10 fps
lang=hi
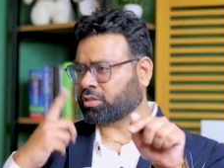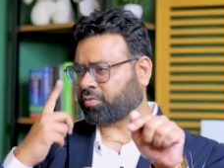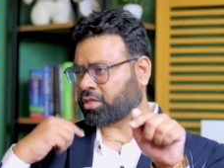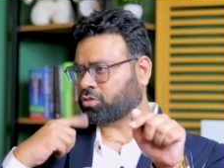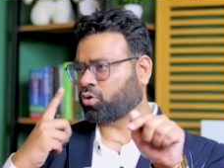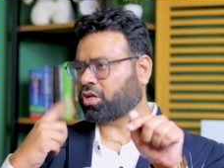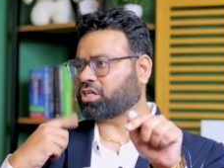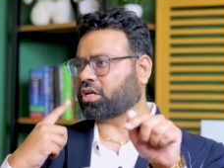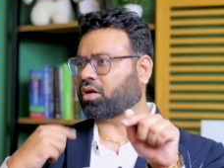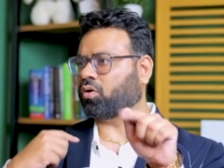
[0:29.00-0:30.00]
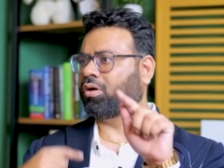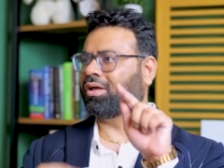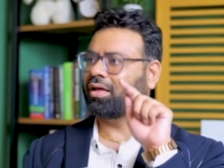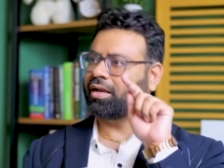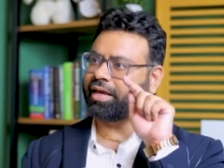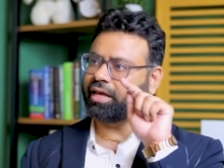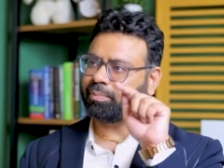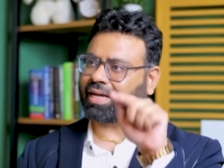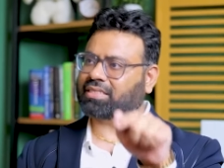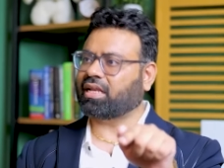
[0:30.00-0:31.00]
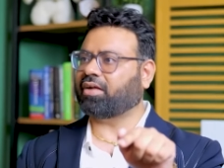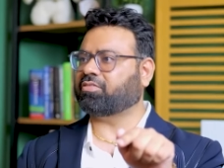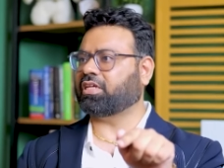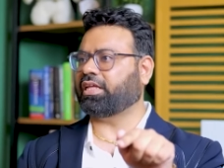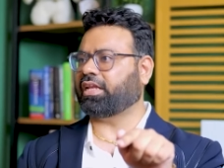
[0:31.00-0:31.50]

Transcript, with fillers: स्वर सूर्य चल रहा हो लेकिन पैसा लेफ्ट से